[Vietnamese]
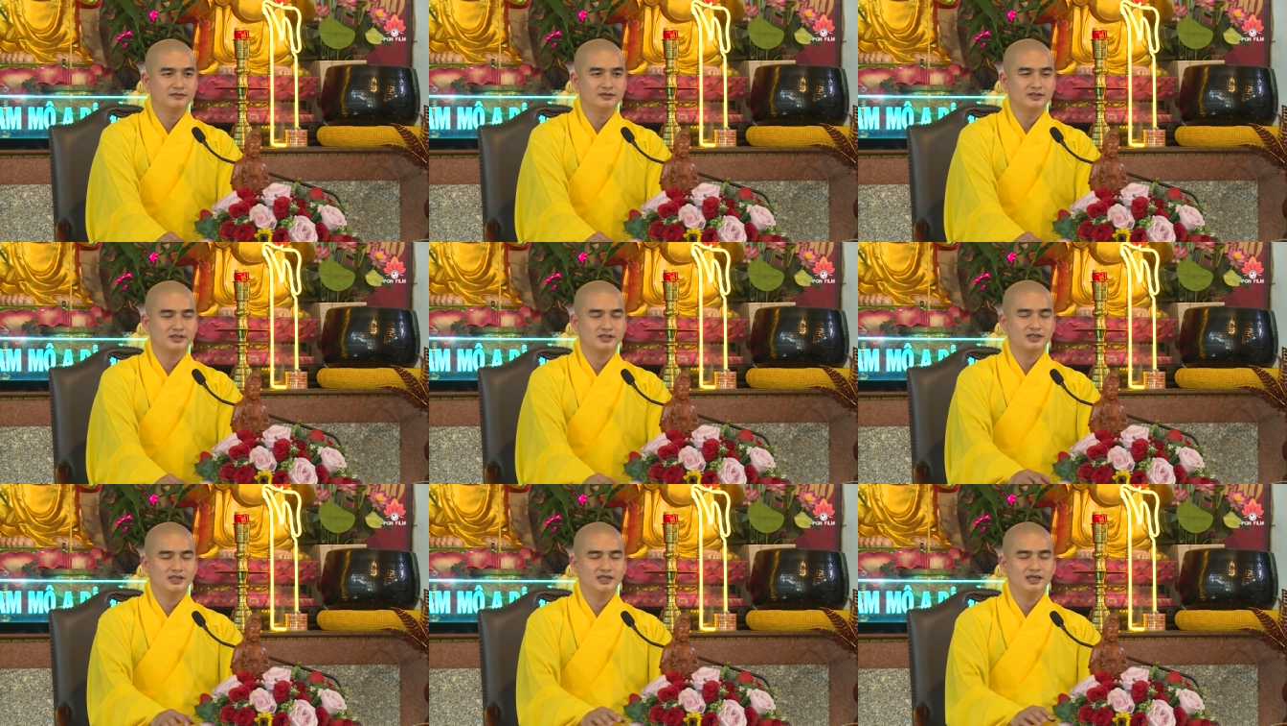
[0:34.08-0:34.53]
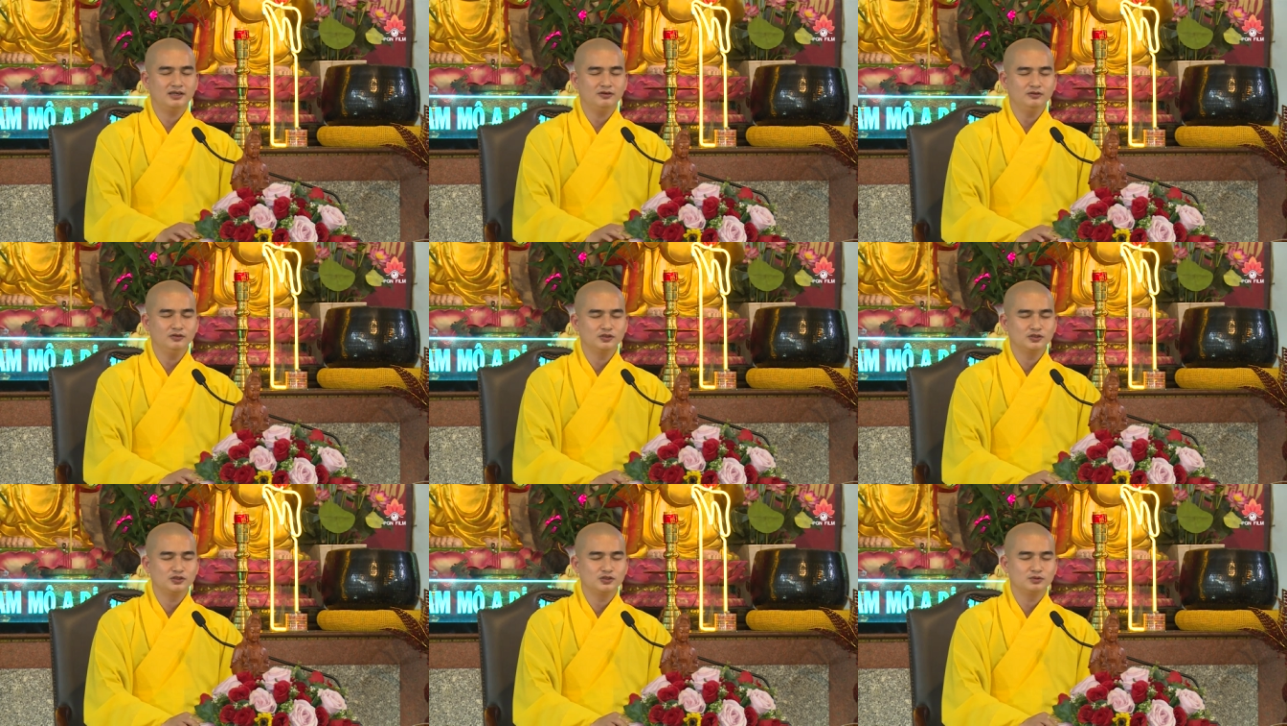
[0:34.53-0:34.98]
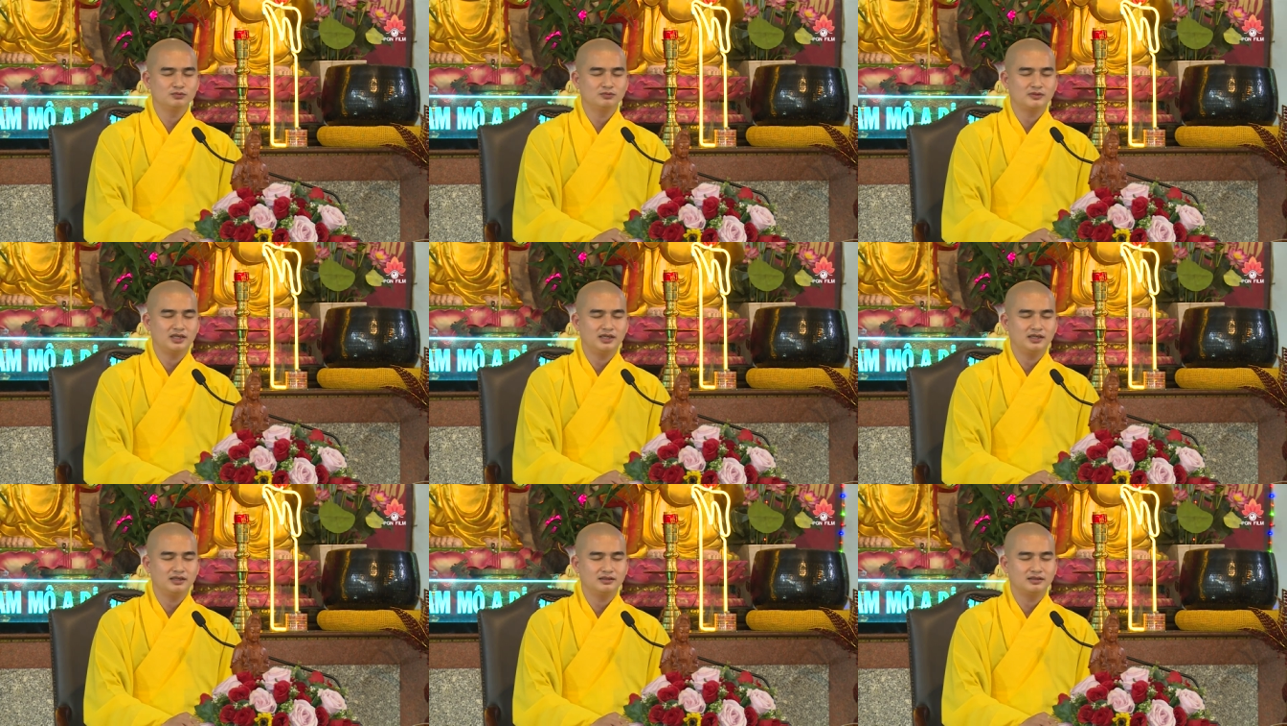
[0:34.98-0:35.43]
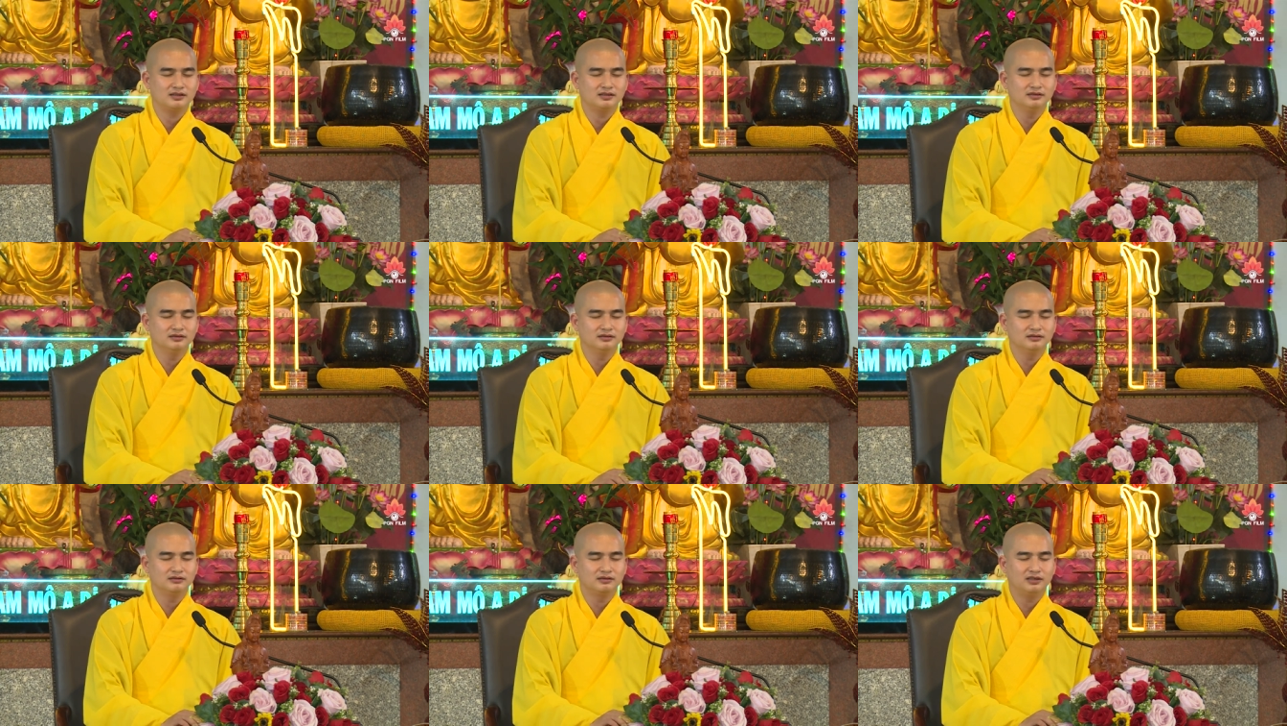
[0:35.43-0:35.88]
Phật giáo của chúng ta
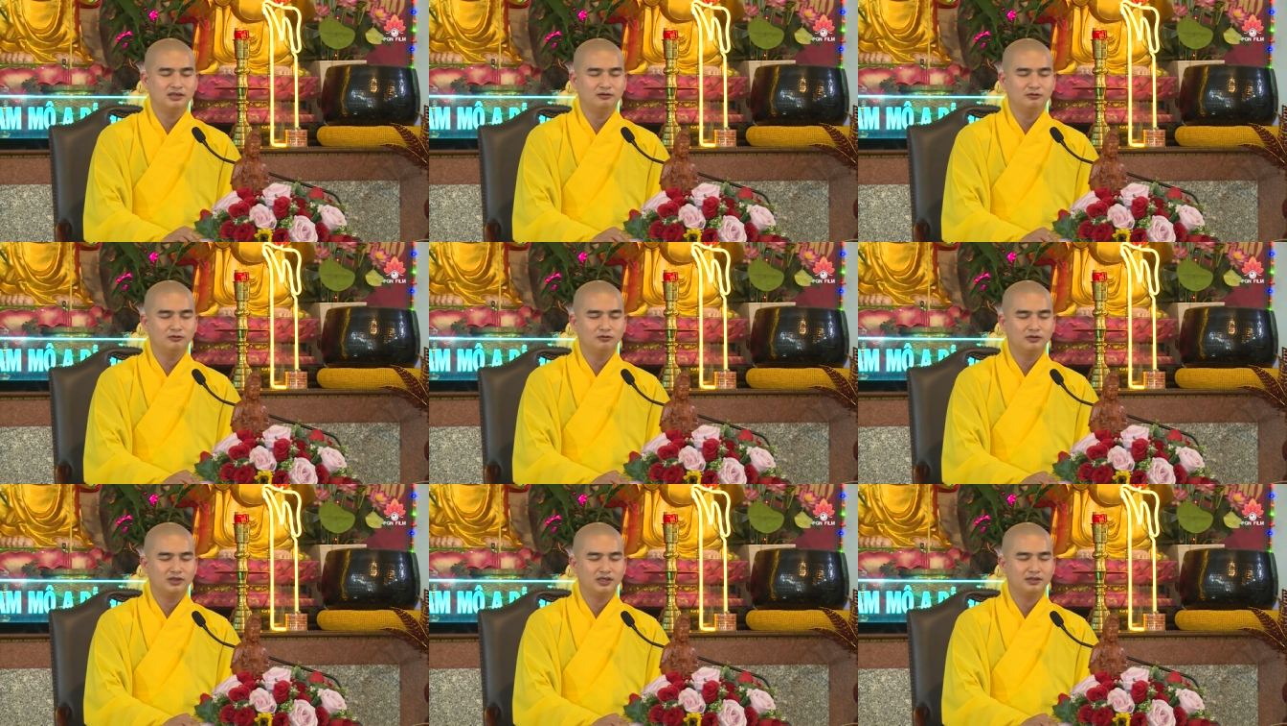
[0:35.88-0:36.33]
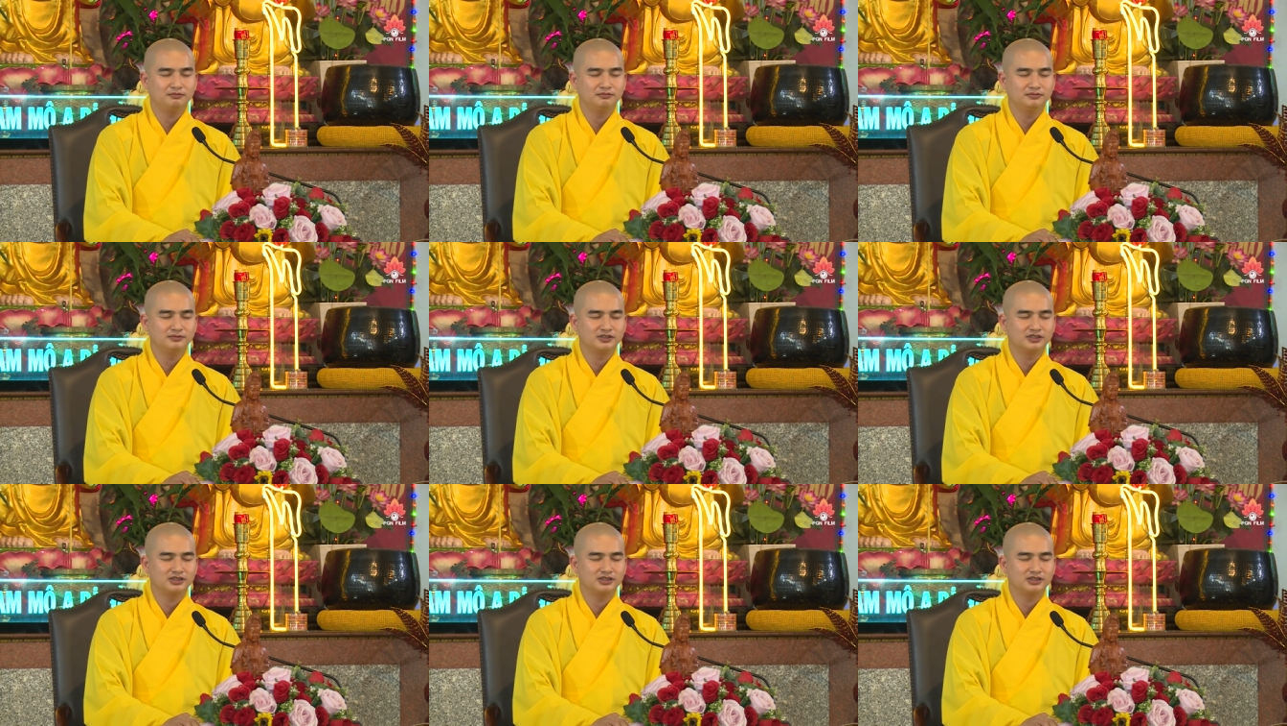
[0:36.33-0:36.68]
từ đầu năm